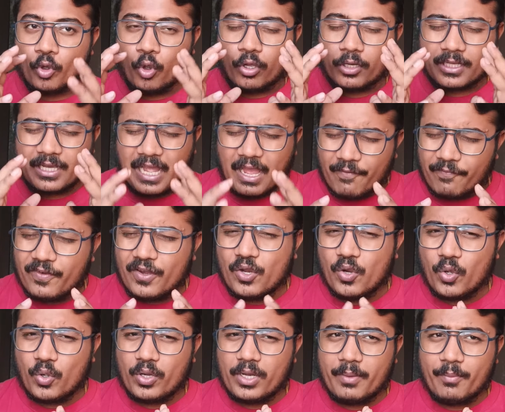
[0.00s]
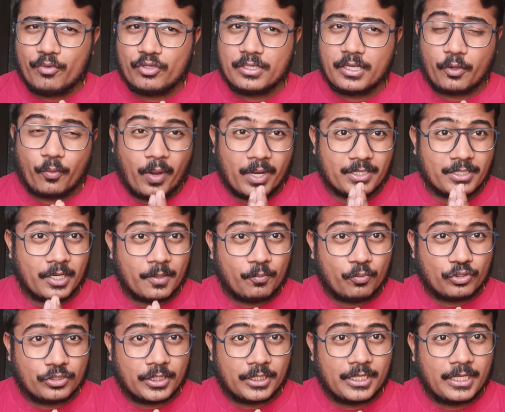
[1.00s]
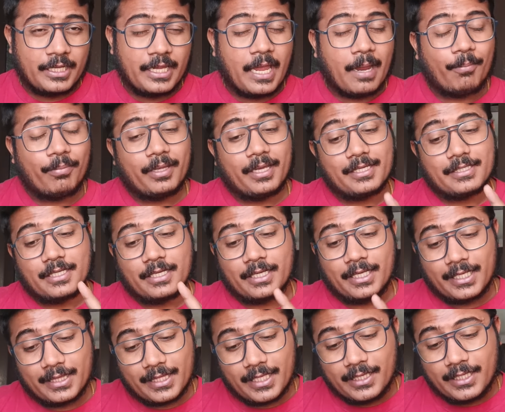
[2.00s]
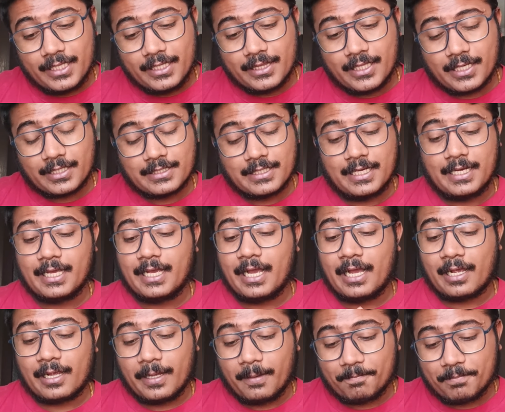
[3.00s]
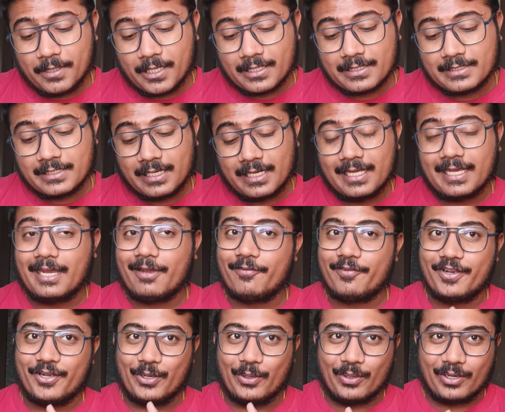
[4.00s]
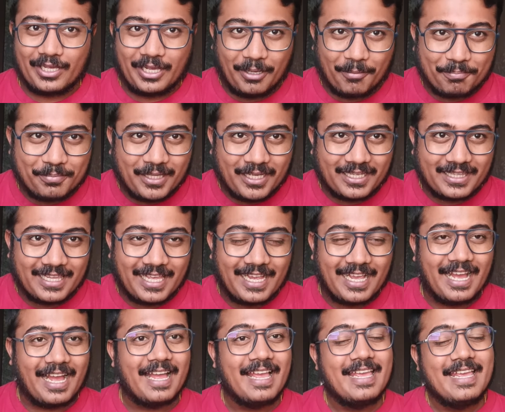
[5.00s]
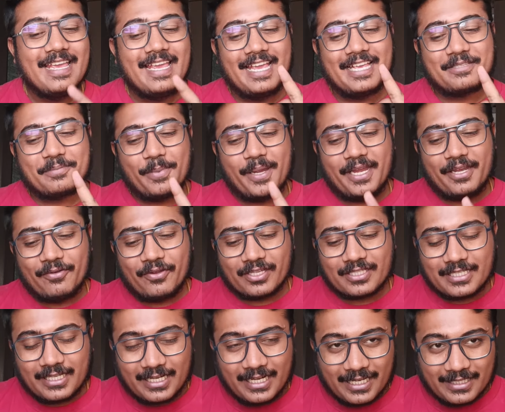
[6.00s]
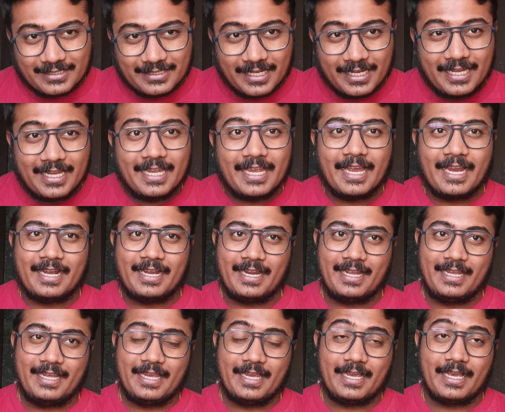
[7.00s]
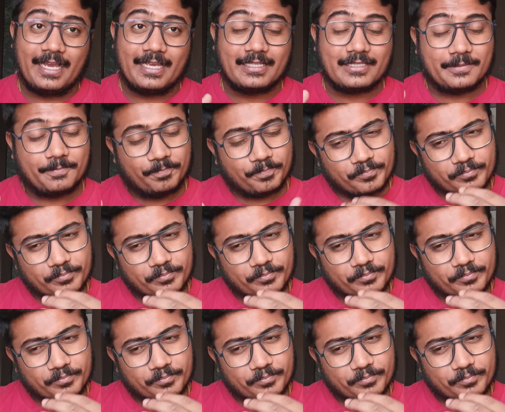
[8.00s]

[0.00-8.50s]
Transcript: और काफ़ी लोगों ने मुझे क्वेश्चन पूछे थे ये एप्लीकेशन कितने दिन तक चलेगा कब तक चलेगा विड्रोल कब तक देगा इसमें इन्वेस्ट करना सही है या नहीं है गाइस